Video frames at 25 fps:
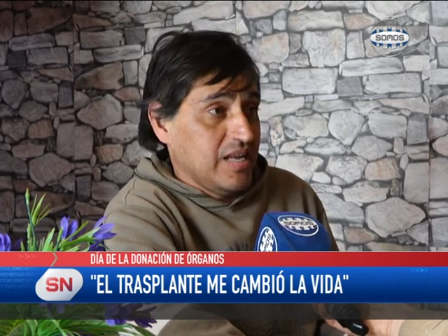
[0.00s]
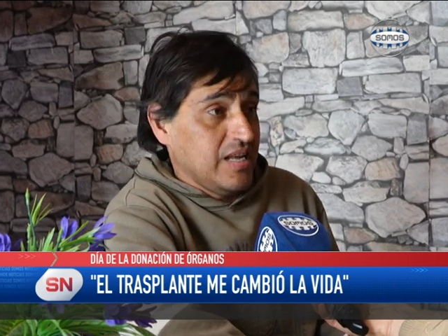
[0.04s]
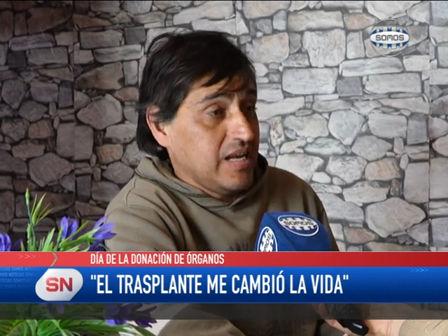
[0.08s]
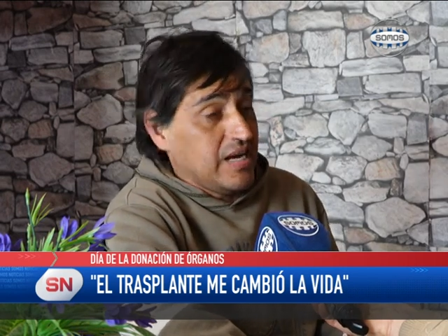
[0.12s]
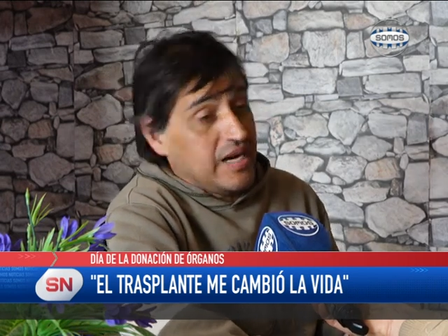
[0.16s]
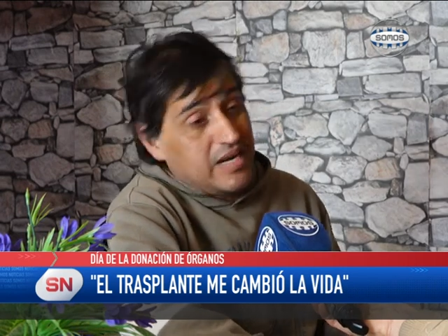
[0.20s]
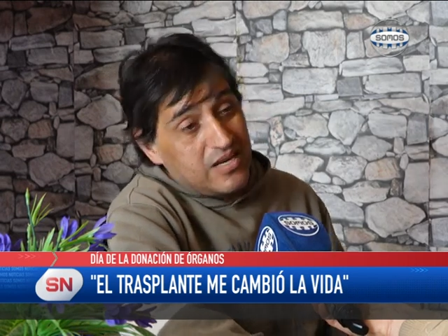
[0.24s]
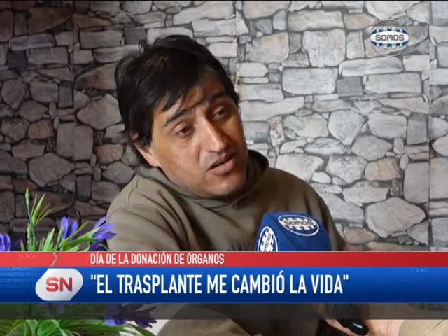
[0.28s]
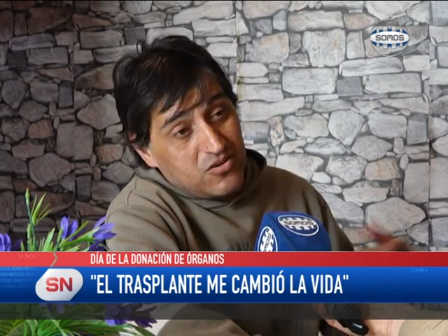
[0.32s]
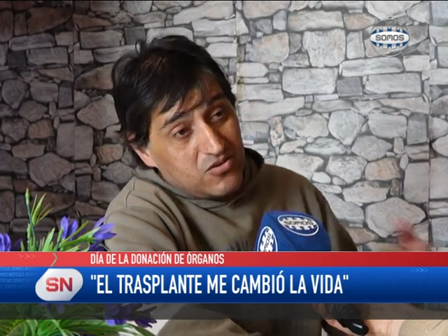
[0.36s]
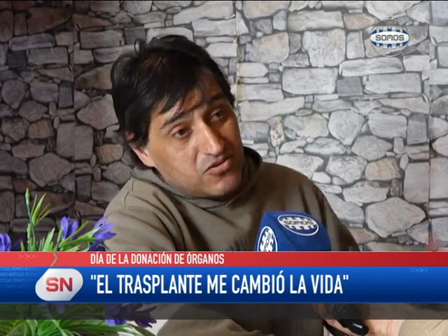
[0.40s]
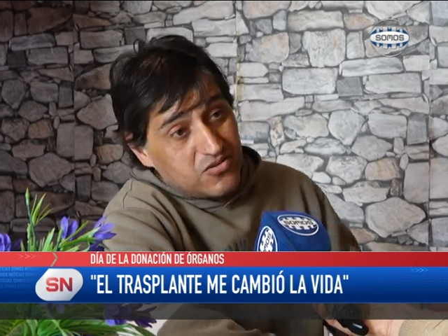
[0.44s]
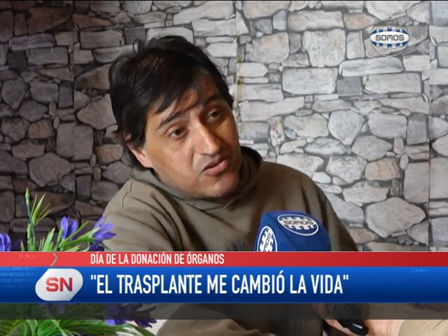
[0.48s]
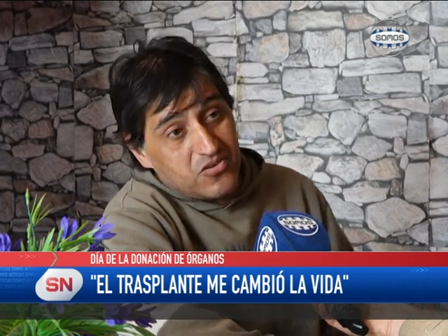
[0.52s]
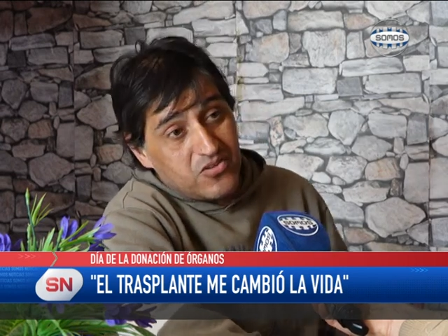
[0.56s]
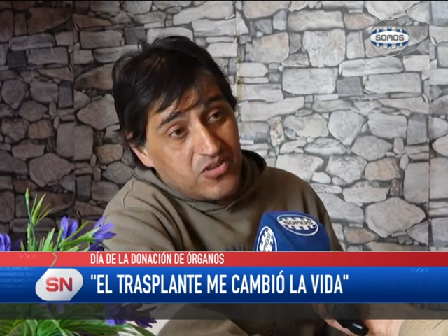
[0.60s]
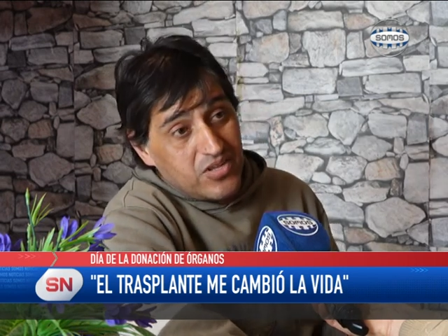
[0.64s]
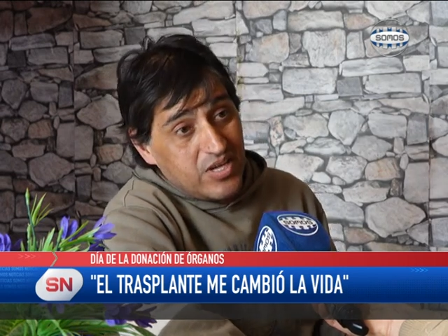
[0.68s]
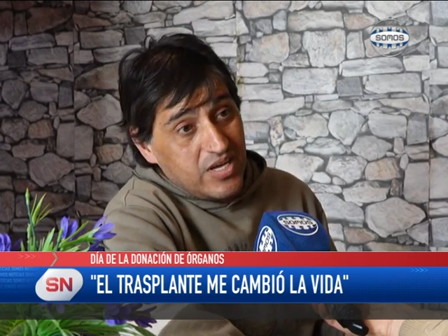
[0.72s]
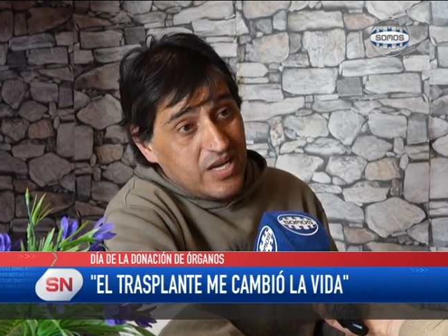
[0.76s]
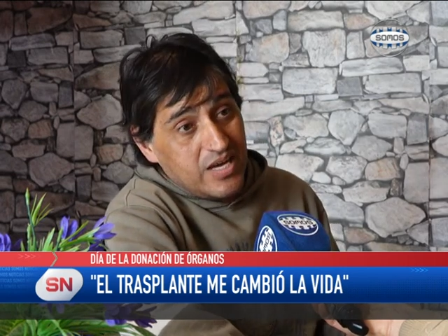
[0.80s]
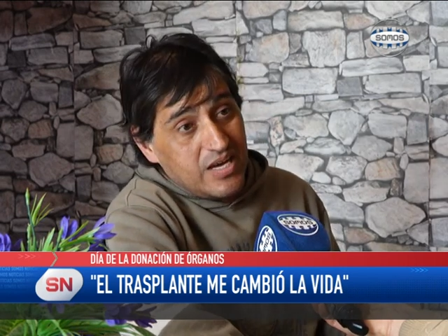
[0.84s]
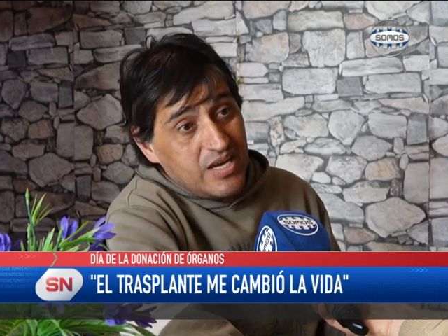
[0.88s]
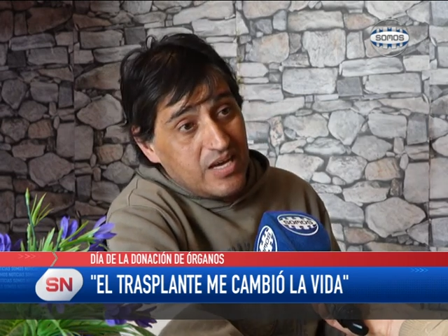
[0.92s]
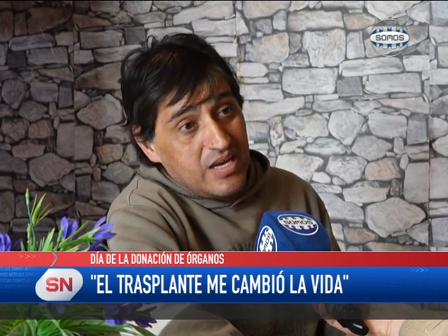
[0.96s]
al otro
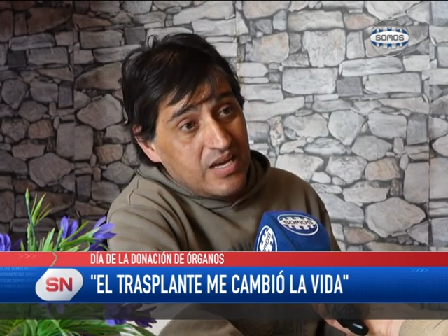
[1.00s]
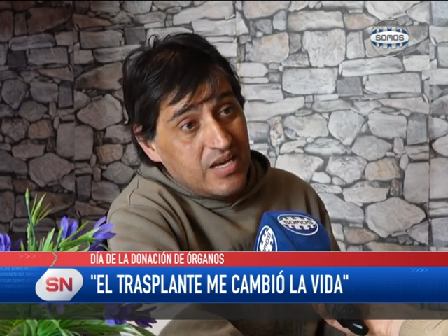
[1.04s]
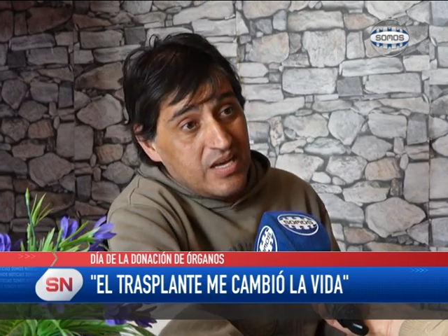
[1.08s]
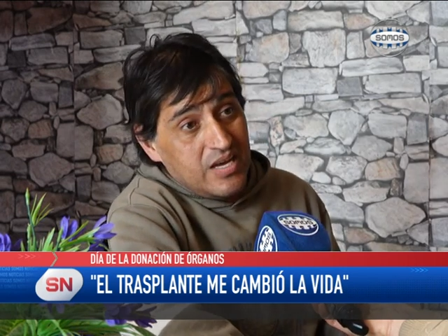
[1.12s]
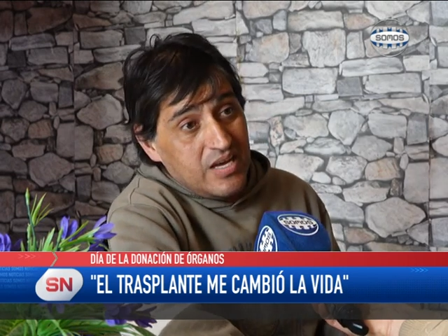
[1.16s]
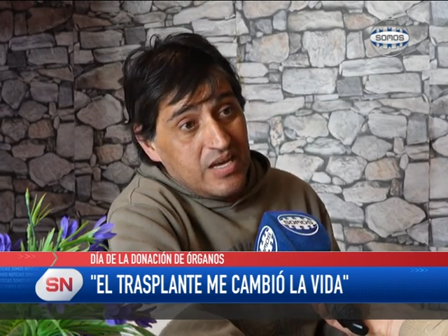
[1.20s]
día